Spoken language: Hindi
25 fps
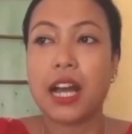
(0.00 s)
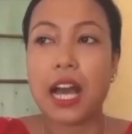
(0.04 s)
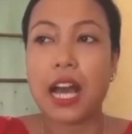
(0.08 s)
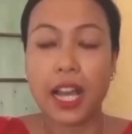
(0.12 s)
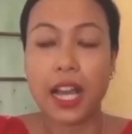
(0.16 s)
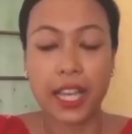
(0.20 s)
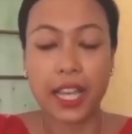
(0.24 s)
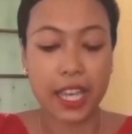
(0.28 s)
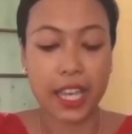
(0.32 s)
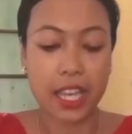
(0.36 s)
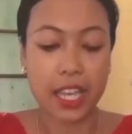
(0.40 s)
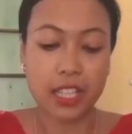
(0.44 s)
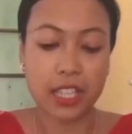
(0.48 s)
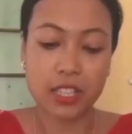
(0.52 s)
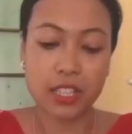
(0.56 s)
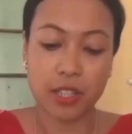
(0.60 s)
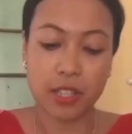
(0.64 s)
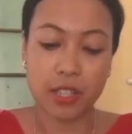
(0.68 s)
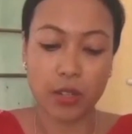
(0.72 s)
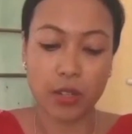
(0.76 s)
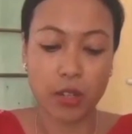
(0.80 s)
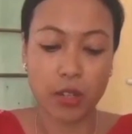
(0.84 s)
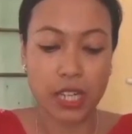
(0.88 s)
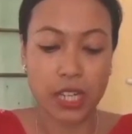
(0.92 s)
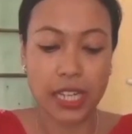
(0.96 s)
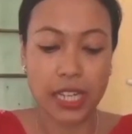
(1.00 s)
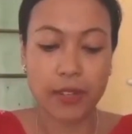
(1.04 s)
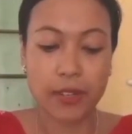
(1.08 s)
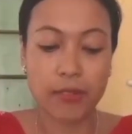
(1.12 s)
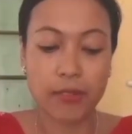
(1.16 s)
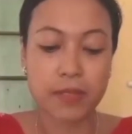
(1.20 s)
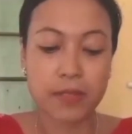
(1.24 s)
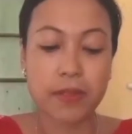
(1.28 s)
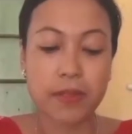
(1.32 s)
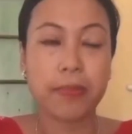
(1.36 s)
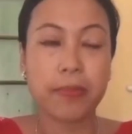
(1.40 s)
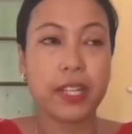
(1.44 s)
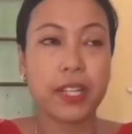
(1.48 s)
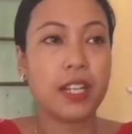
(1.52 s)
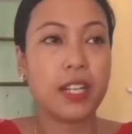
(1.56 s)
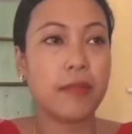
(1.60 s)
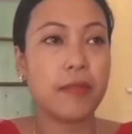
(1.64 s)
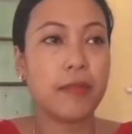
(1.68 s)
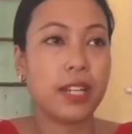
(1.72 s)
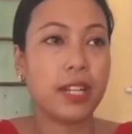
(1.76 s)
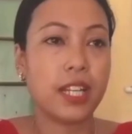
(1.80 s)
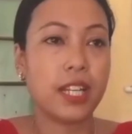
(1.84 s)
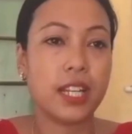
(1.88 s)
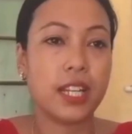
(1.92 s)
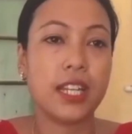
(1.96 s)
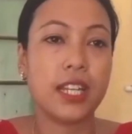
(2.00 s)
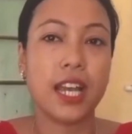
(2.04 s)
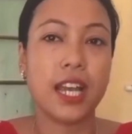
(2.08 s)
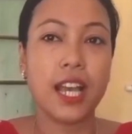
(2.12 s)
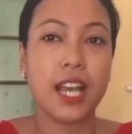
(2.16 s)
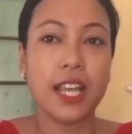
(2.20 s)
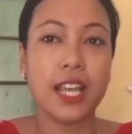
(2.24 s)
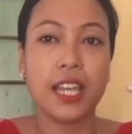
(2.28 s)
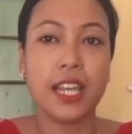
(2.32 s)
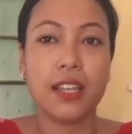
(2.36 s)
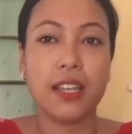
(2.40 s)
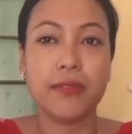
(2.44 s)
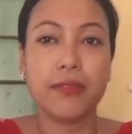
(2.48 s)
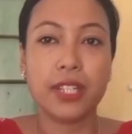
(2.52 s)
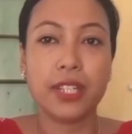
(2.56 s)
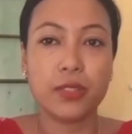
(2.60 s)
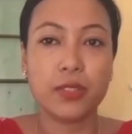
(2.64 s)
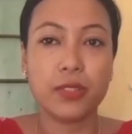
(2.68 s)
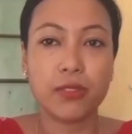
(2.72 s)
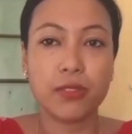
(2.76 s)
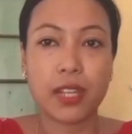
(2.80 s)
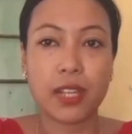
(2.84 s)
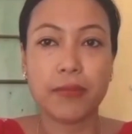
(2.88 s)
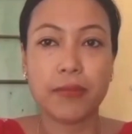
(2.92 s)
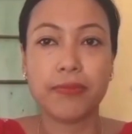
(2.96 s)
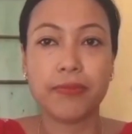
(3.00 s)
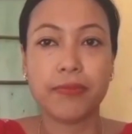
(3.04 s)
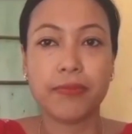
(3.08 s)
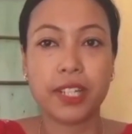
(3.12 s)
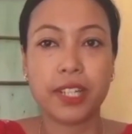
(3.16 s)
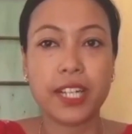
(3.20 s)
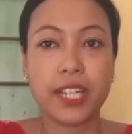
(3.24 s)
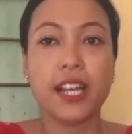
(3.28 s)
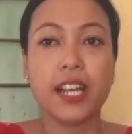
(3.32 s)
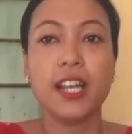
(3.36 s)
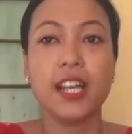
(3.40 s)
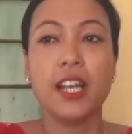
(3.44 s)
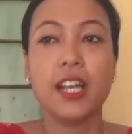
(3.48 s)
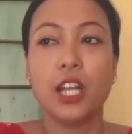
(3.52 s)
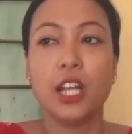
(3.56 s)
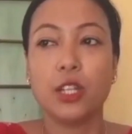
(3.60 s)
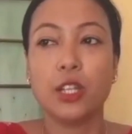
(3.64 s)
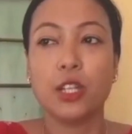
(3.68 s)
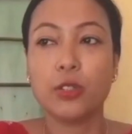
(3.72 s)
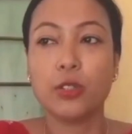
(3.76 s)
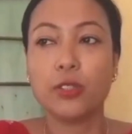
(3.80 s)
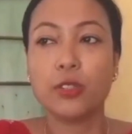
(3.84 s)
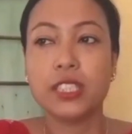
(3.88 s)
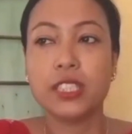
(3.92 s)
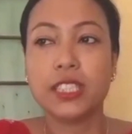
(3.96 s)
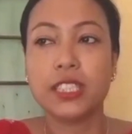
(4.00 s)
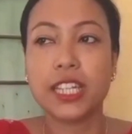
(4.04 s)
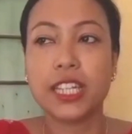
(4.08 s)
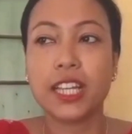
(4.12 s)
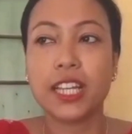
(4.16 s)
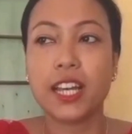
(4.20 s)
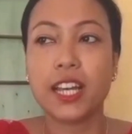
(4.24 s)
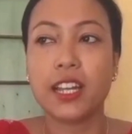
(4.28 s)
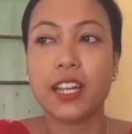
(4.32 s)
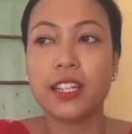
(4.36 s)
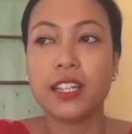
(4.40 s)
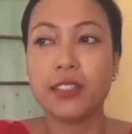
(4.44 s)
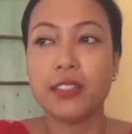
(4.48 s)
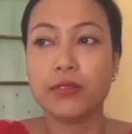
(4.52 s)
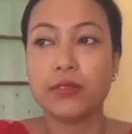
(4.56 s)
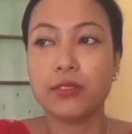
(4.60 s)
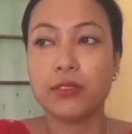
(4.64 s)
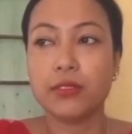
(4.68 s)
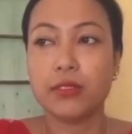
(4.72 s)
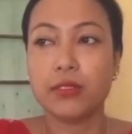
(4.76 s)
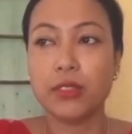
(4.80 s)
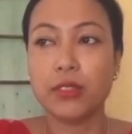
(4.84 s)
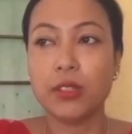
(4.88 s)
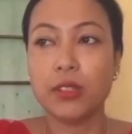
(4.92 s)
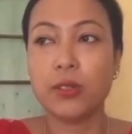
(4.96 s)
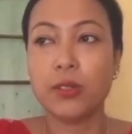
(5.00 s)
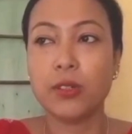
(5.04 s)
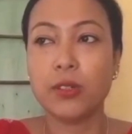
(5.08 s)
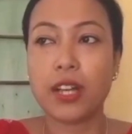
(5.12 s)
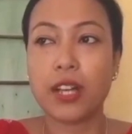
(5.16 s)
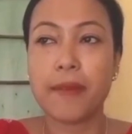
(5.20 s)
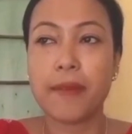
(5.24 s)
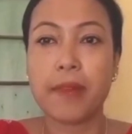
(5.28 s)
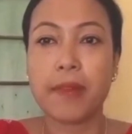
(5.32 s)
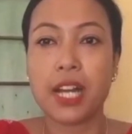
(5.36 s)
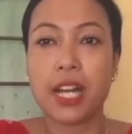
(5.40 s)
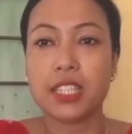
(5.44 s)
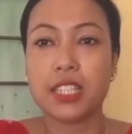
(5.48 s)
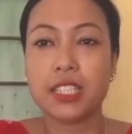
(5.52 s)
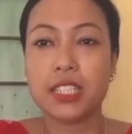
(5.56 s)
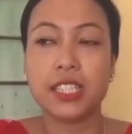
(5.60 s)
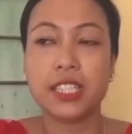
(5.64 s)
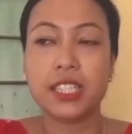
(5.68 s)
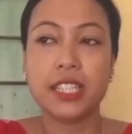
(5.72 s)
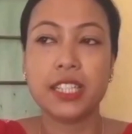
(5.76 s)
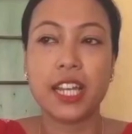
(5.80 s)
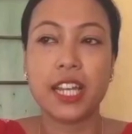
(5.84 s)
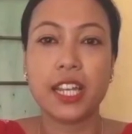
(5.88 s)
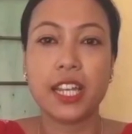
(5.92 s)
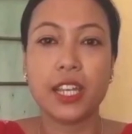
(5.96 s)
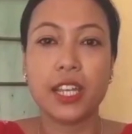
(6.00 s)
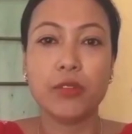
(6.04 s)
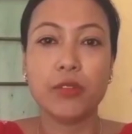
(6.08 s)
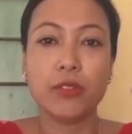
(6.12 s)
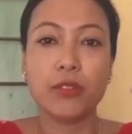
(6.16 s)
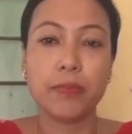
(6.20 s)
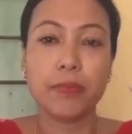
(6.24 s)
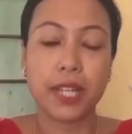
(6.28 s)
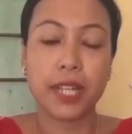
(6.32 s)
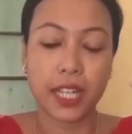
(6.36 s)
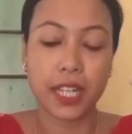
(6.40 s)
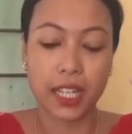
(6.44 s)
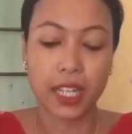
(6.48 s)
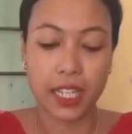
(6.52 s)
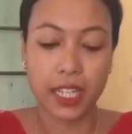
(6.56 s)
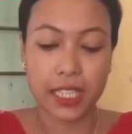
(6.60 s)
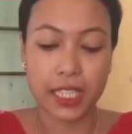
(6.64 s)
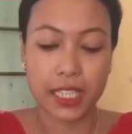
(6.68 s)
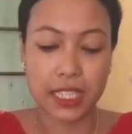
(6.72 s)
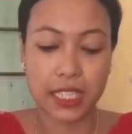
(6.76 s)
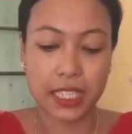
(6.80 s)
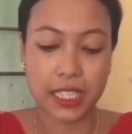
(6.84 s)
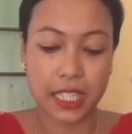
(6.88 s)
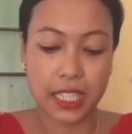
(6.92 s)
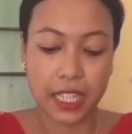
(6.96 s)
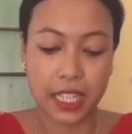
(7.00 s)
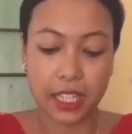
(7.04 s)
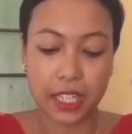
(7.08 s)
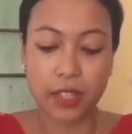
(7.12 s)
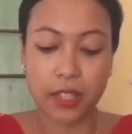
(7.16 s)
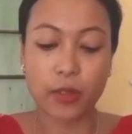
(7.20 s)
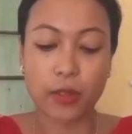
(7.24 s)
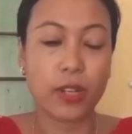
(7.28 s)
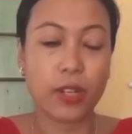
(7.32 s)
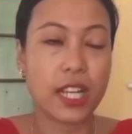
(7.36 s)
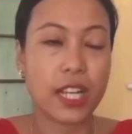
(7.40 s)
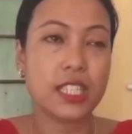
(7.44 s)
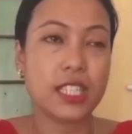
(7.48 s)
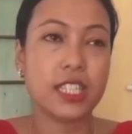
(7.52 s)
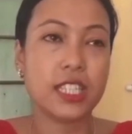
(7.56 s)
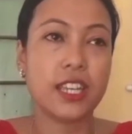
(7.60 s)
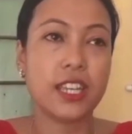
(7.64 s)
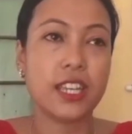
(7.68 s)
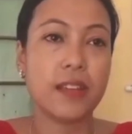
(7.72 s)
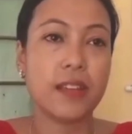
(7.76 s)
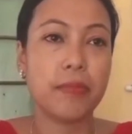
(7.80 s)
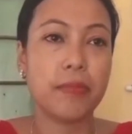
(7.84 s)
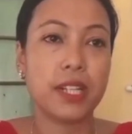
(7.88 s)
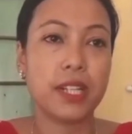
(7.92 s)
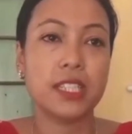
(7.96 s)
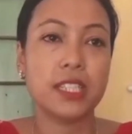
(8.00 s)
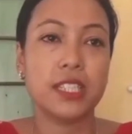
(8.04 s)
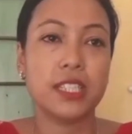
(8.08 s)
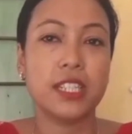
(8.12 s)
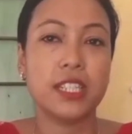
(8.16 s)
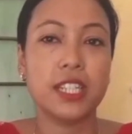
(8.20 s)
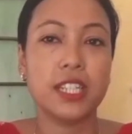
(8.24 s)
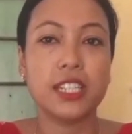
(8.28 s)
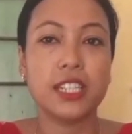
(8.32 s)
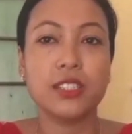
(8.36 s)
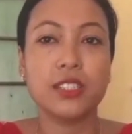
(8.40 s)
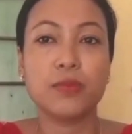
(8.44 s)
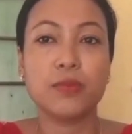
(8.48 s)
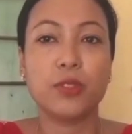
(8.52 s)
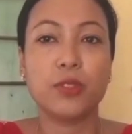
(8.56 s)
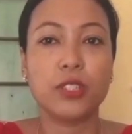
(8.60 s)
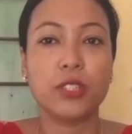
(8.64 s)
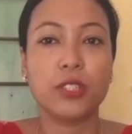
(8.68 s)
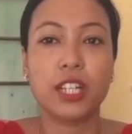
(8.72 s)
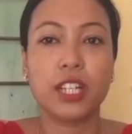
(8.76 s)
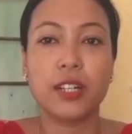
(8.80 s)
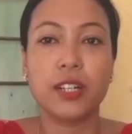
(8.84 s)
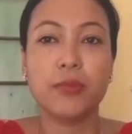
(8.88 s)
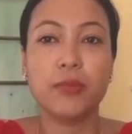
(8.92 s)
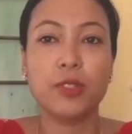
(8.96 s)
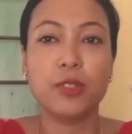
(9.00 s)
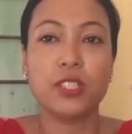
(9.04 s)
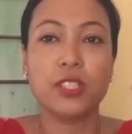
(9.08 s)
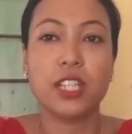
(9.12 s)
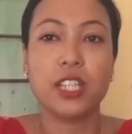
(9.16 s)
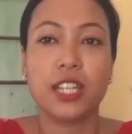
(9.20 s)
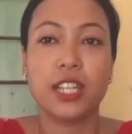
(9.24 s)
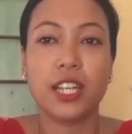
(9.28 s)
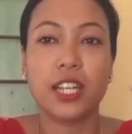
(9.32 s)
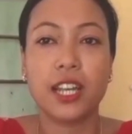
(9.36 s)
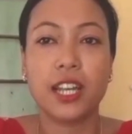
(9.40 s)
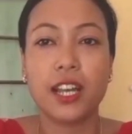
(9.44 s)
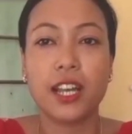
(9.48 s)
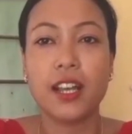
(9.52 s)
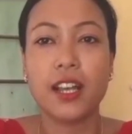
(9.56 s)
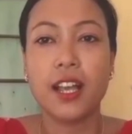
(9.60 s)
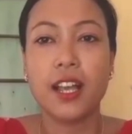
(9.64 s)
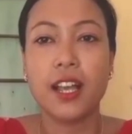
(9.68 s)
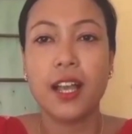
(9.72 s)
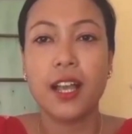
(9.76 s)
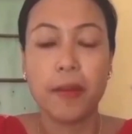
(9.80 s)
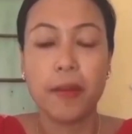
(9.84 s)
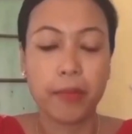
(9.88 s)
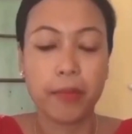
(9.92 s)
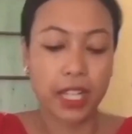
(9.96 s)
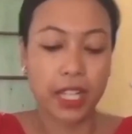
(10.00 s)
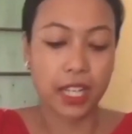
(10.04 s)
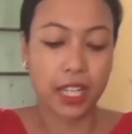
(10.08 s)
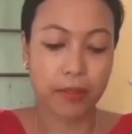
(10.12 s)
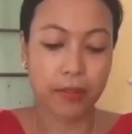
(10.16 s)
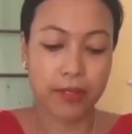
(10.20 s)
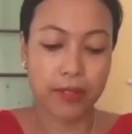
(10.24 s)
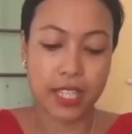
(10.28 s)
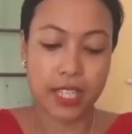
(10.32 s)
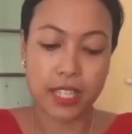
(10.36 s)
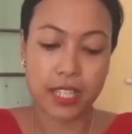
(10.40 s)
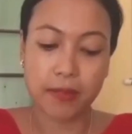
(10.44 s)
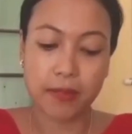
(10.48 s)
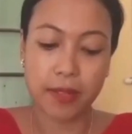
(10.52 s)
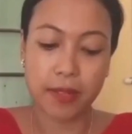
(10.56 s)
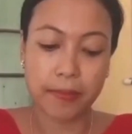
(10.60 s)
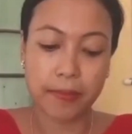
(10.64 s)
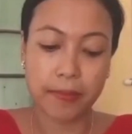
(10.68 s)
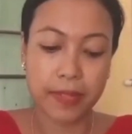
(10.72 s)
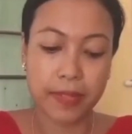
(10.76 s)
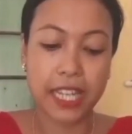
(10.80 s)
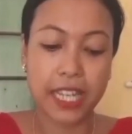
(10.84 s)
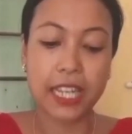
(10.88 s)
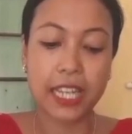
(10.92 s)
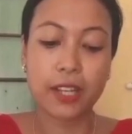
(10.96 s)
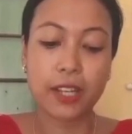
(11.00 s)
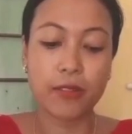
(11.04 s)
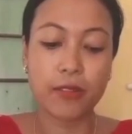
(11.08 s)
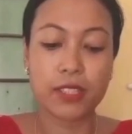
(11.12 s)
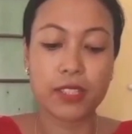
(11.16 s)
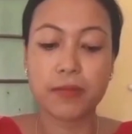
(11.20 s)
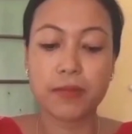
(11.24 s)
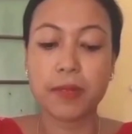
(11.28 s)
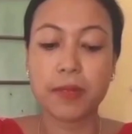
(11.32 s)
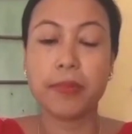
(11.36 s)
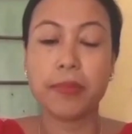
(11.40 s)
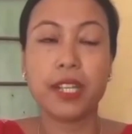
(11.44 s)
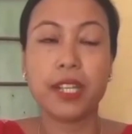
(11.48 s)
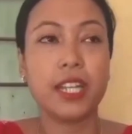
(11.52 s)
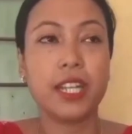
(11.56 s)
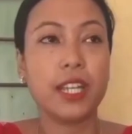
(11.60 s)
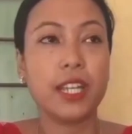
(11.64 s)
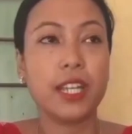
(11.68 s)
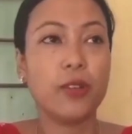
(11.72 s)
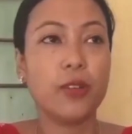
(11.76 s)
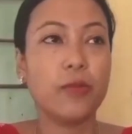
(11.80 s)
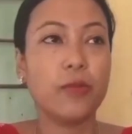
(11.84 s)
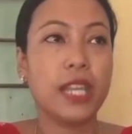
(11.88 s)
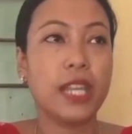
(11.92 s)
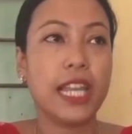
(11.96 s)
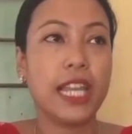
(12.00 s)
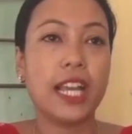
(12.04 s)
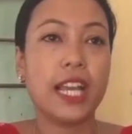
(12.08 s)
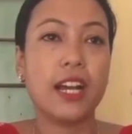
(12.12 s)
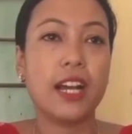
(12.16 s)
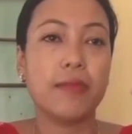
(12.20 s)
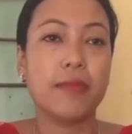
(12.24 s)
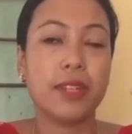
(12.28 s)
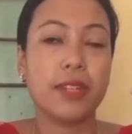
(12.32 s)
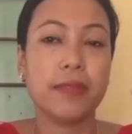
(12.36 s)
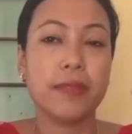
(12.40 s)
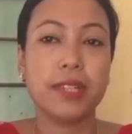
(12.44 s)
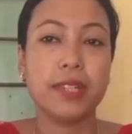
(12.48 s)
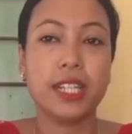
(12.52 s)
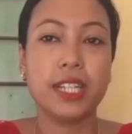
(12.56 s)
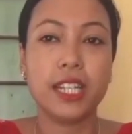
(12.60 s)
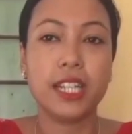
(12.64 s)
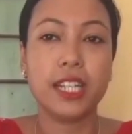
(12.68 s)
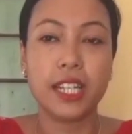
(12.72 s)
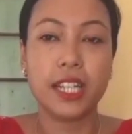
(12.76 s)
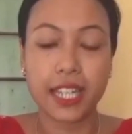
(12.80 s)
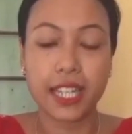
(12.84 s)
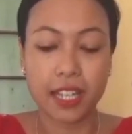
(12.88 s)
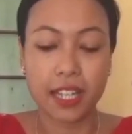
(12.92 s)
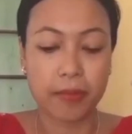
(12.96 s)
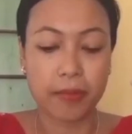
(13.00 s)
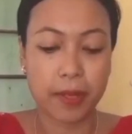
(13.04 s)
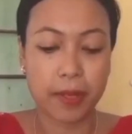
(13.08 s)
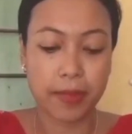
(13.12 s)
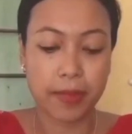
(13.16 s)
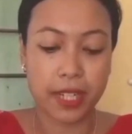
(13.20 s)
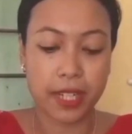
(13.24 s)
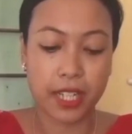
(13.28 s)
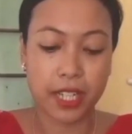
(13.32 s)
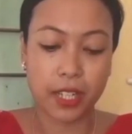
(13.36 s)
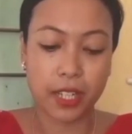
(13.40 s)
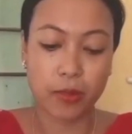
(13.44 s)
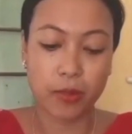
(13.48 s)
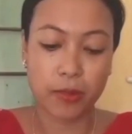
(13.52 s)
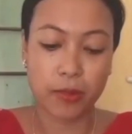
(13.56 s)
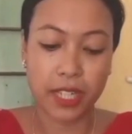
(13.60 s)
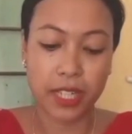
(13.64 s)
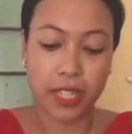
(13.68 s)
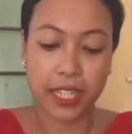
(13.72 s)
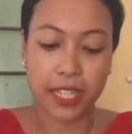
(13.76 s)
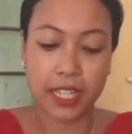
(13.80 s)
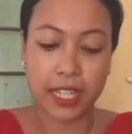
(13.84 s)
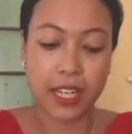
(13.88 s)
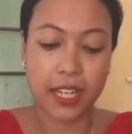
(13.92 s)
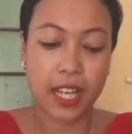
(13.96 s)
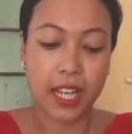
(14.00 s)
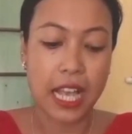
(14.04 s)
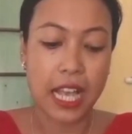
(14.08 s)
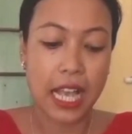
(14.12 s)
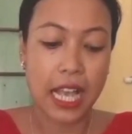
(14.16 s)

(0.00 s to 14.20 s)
आके किसी और लैंग्वेज में पढ़ना पड़ता था इलेवन ट्वेल्थ का तो इसके कारण उन लोगों का मार्क्स इतना नहीं उठ पाता था जितना कि होना चाहिए परसेंटेज बहुत कम हो जाता था बट अभी जब अपने लैंग्वेज में पढ़ने को मिलेगा अपने मदर टंग में पढ़ने को मिलेगा